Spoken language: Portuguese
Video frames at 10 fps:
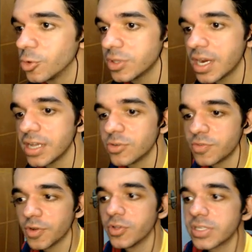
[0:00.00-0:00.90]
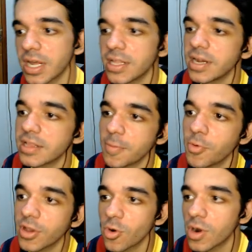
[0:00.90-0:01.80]
o treino de velocidade dele, até
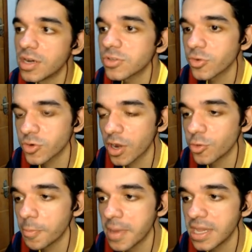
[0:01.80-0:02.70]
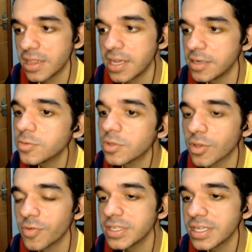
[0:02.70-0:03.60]
porque o Ganso é um jogador bem lento,
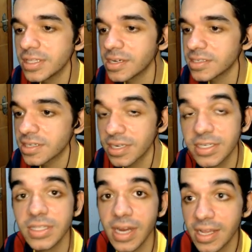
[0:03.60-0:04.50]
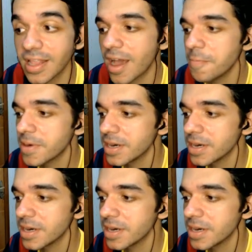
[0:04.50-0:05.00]
então vai ser interessante a gente treinar para